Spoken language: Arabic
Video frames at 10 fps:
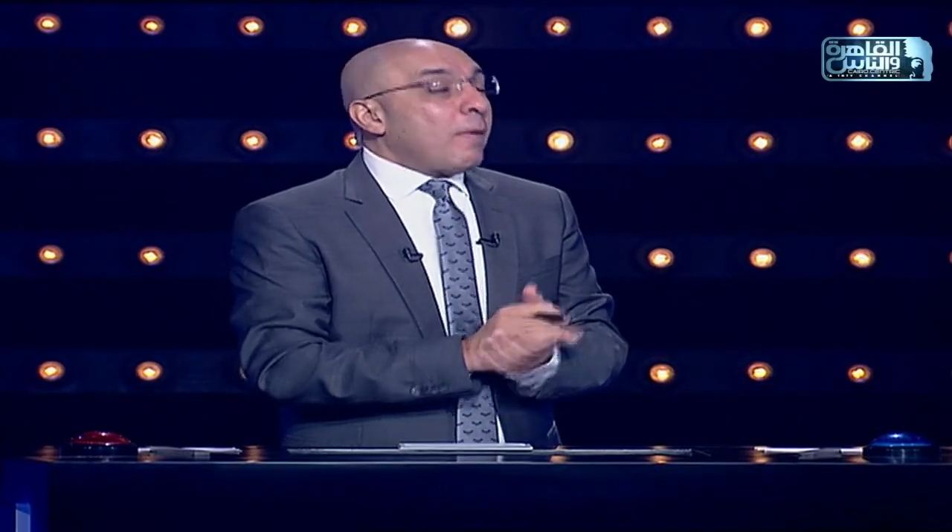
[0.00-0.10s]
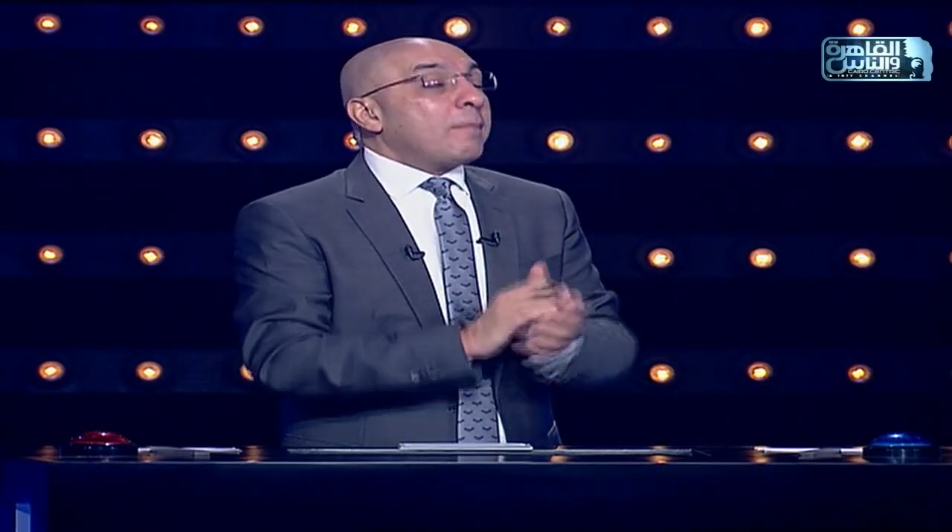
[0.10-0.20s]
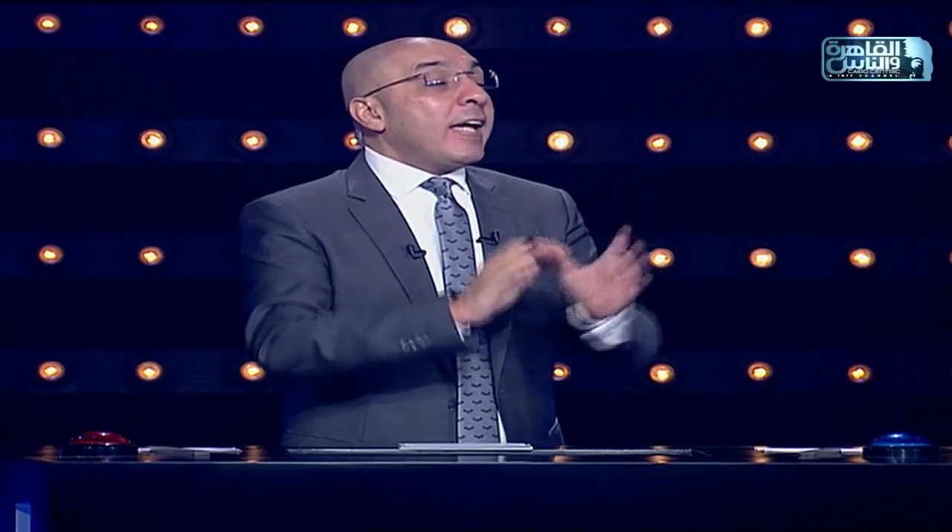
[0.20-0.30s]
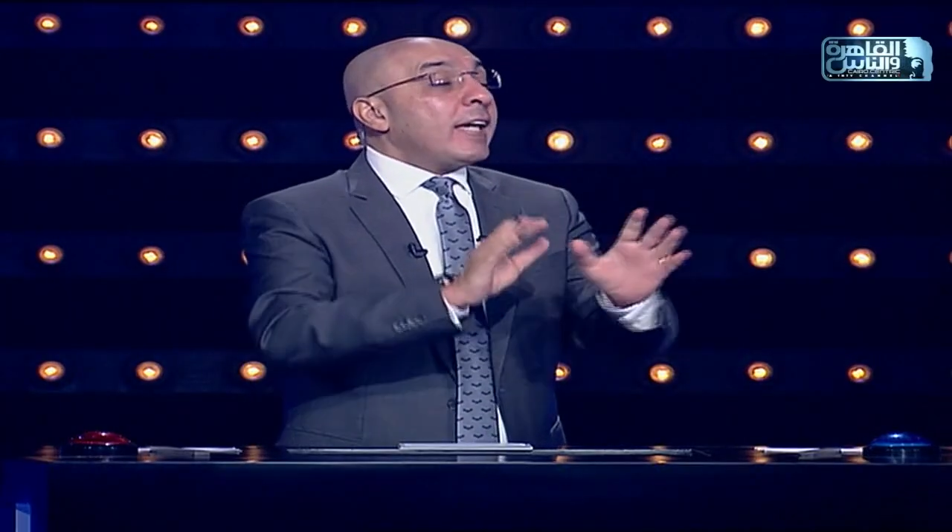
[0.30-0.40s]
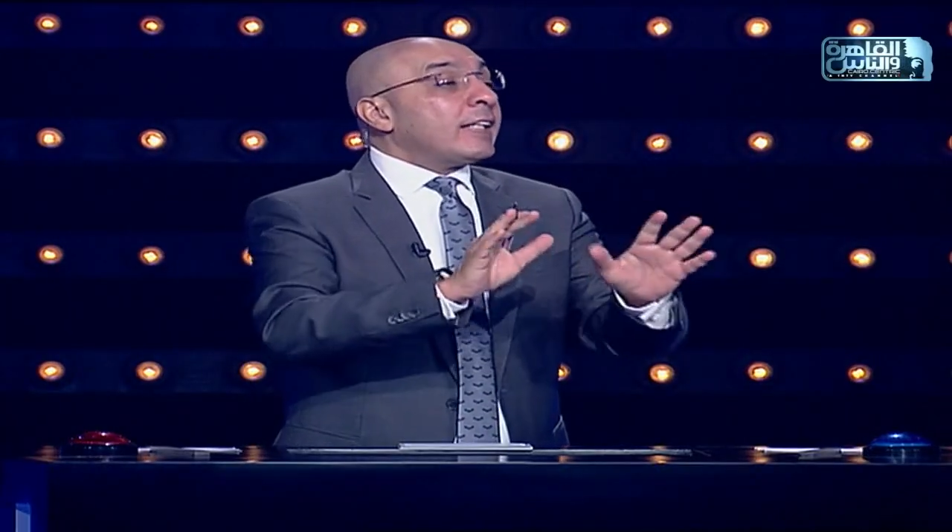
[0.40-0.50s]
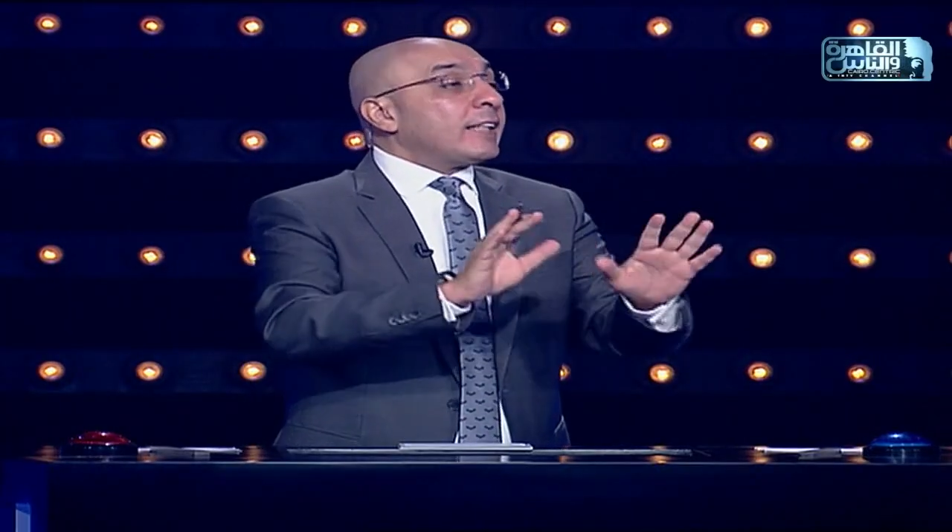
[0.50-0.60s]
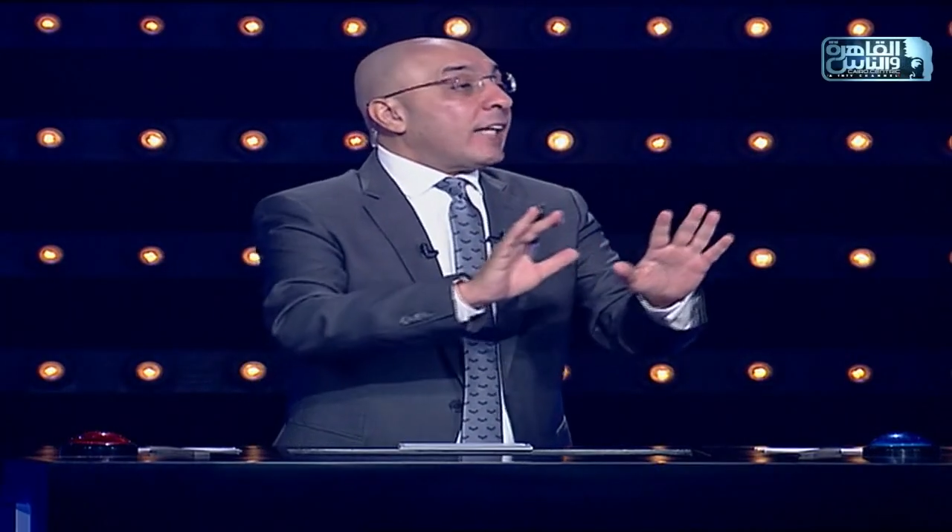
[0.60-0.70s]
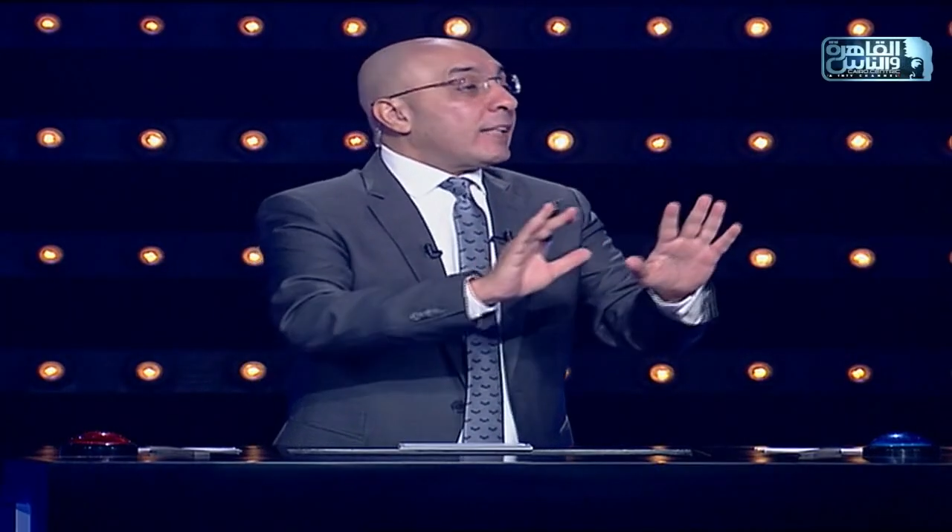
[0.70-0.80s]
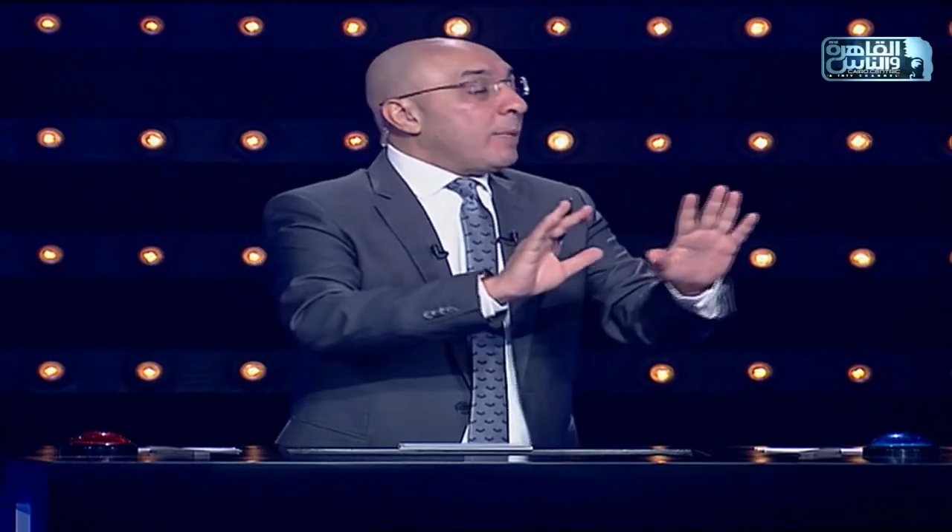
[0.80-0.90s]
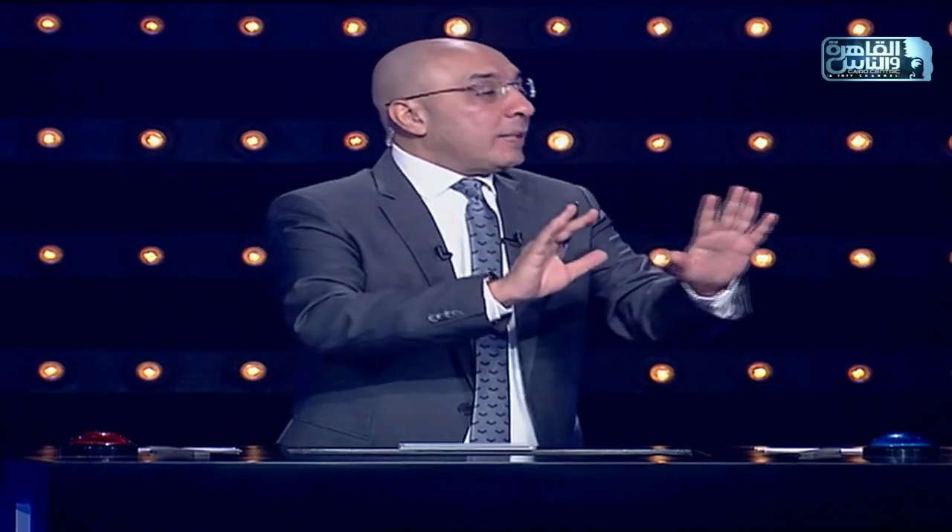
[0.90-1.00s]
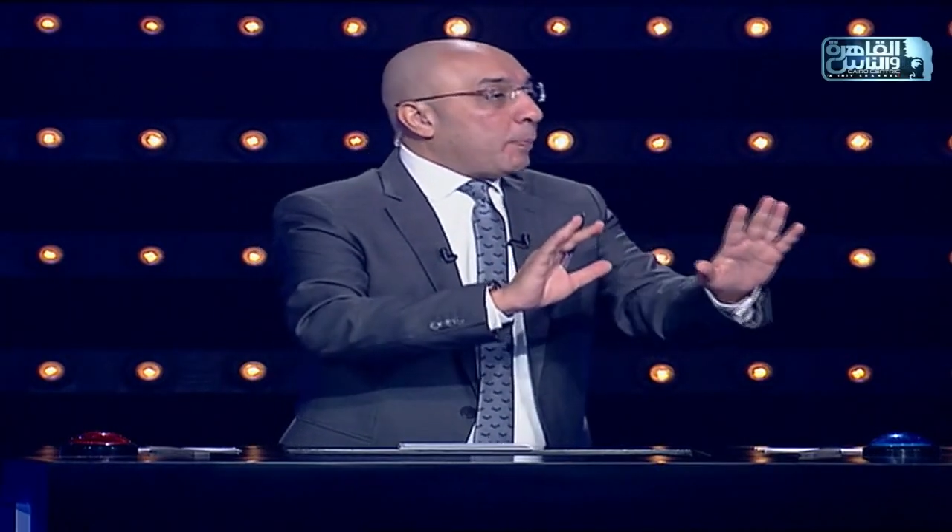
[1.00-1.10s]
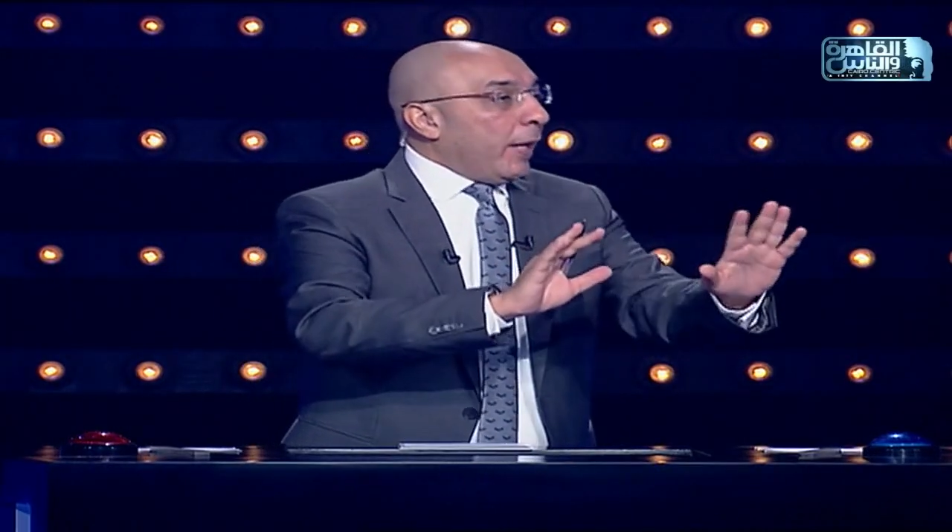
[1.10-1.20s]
مبدئيا انت خدت باست